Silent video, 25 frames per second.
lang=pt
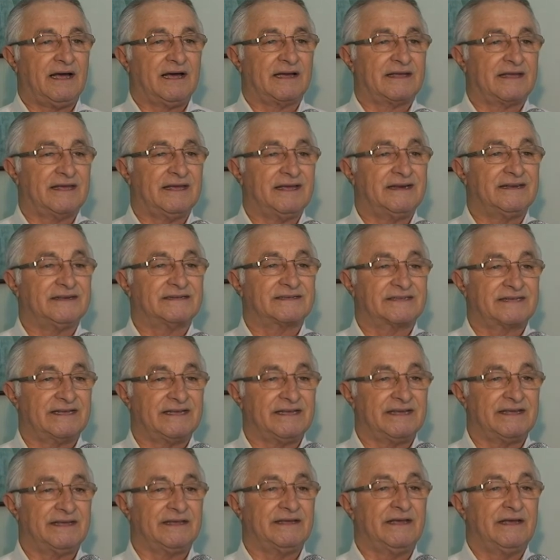aqueles
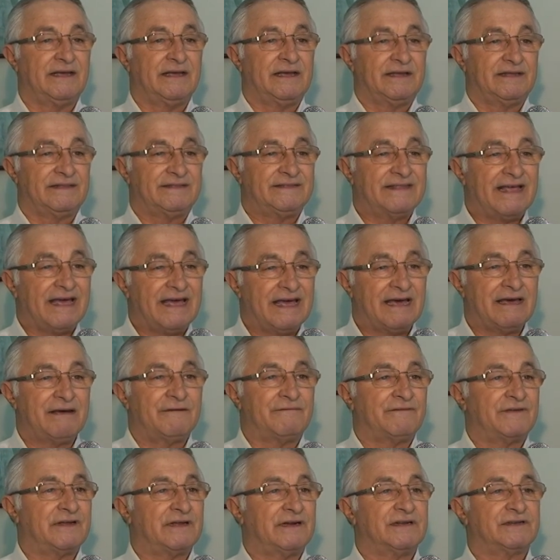que
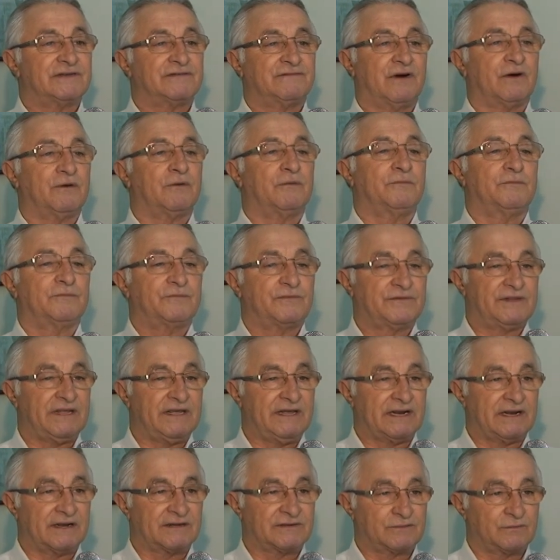devem, eles vão
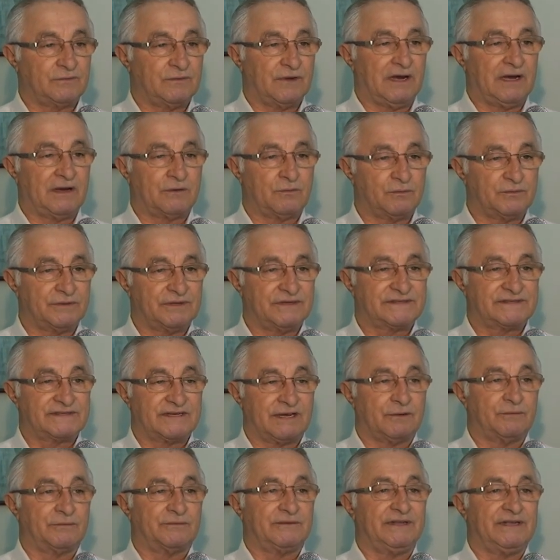ter a,
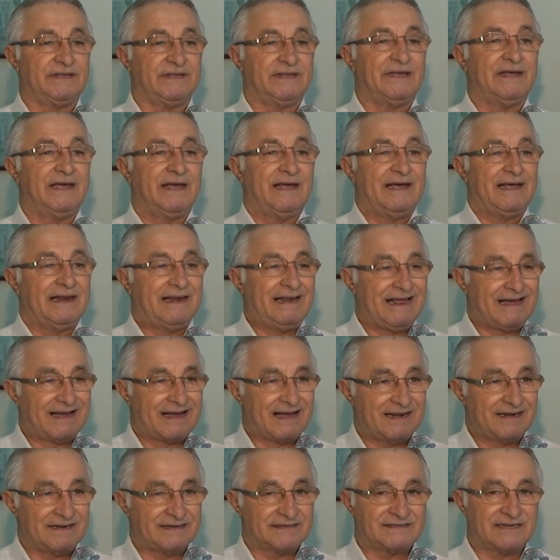condição de
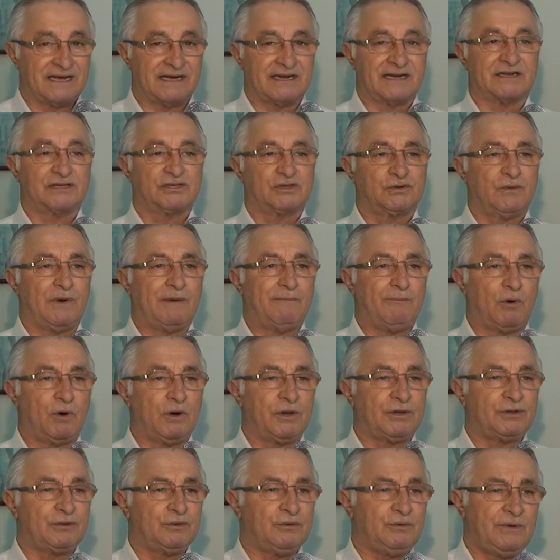legalizar a sua
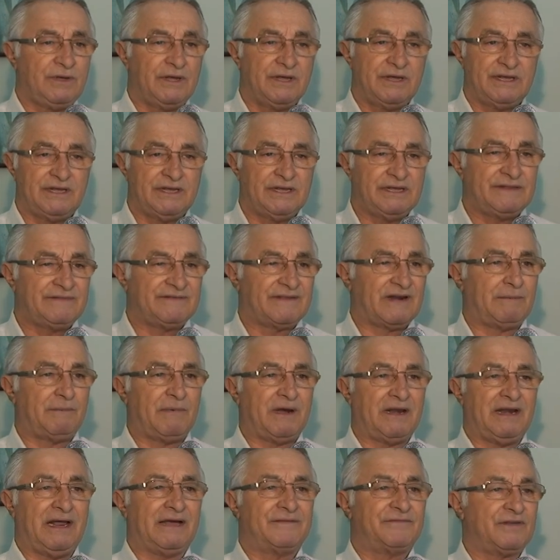moto e
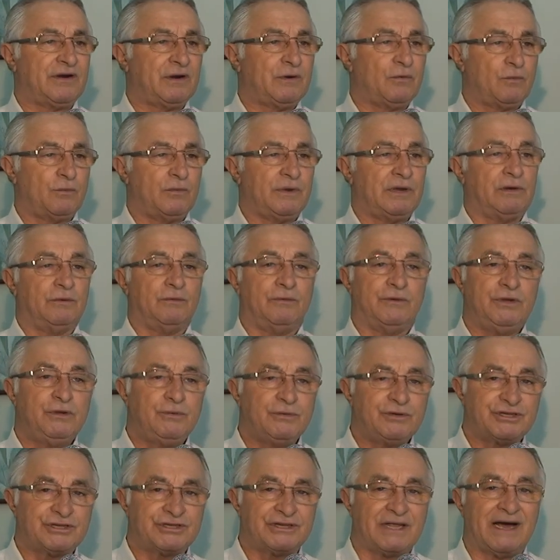trabalhar tranquilo. E
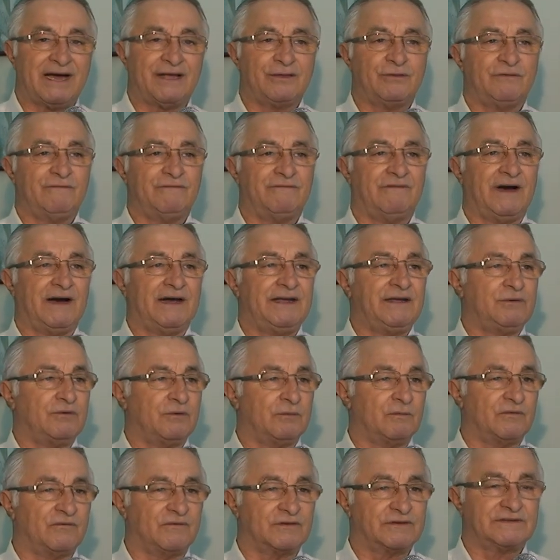o Estado vai,
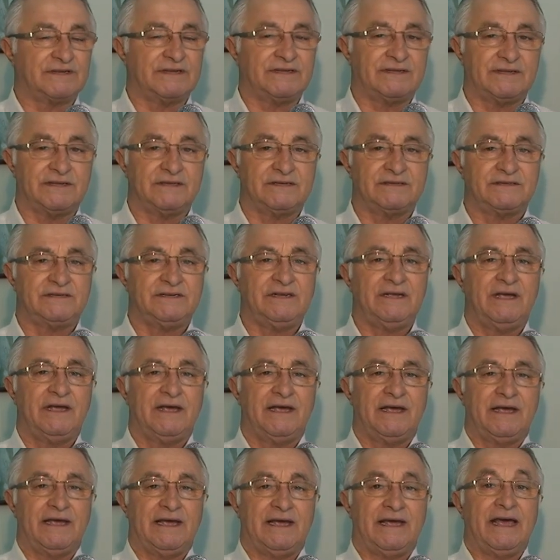como você disse,
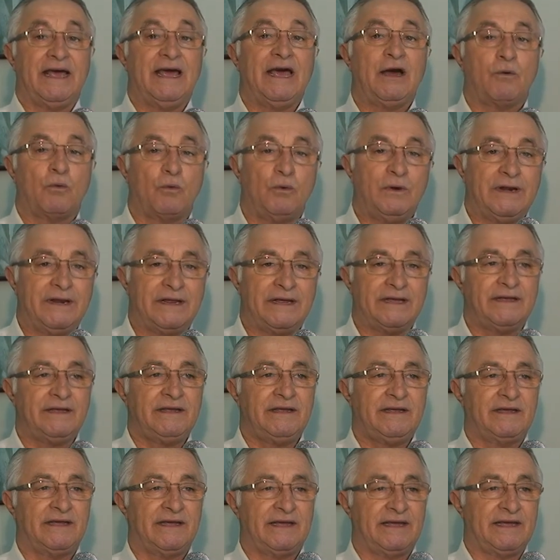é, recolher
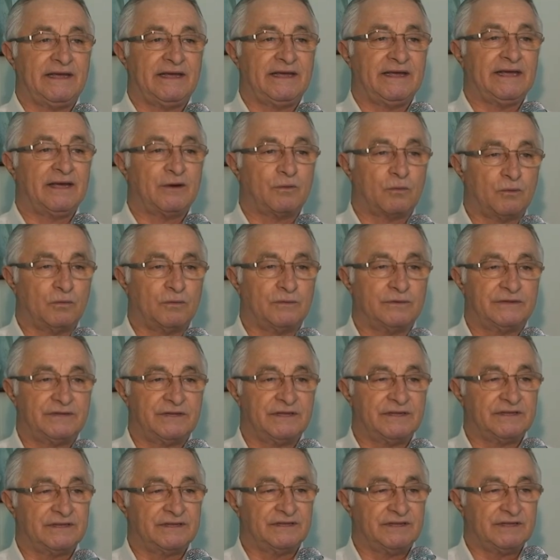é, recu
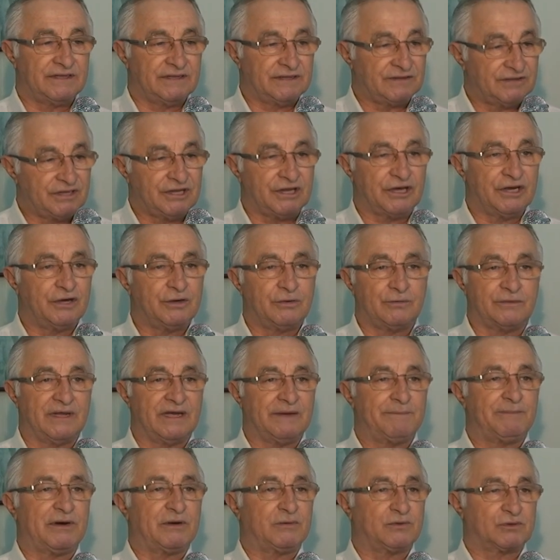de, de dinheiro
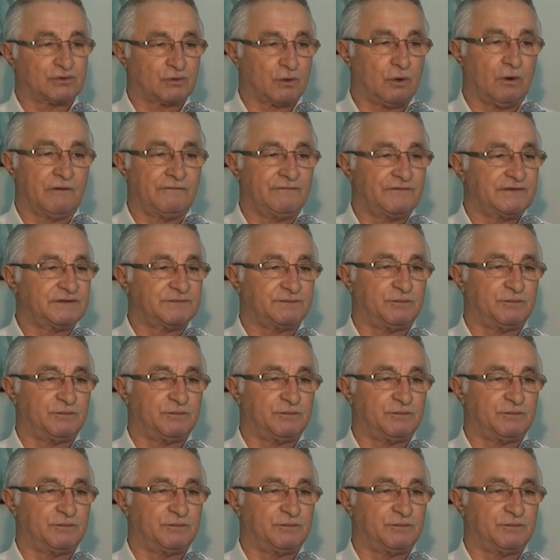né, para os cofres